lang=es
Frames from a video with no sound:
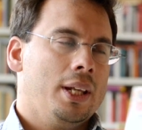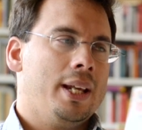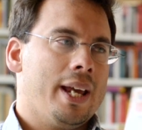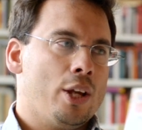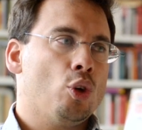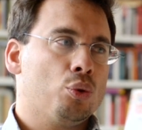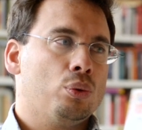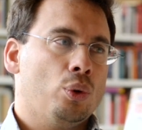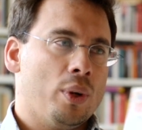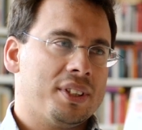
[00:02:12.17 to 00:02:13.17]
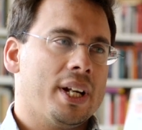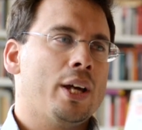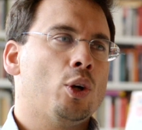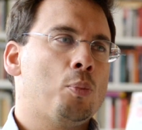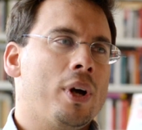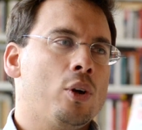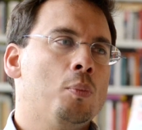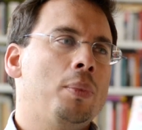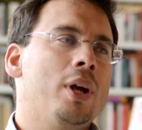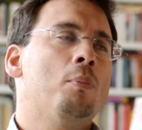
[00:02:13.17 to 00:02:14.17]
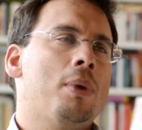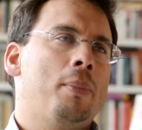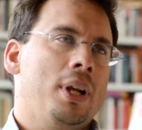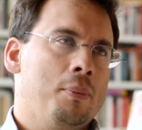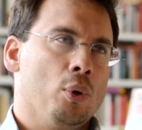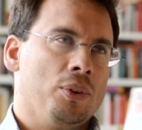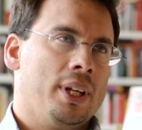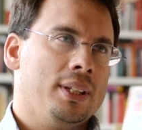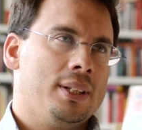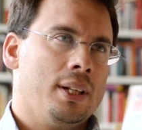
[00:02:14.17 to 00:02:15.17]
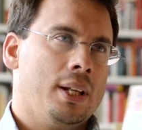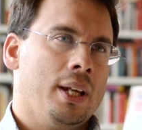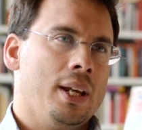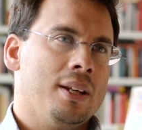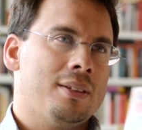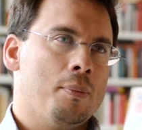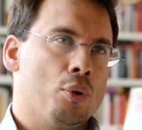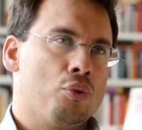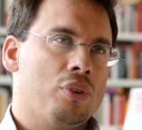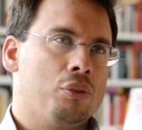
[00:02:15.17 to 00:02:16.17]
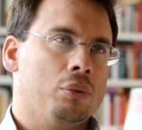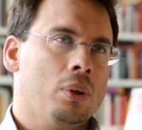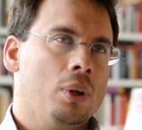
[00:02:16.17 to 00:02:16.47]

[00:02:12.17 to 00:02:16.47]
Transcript: y que ellos, los extranjeros, pueden cumplir un papel importante en este proceso,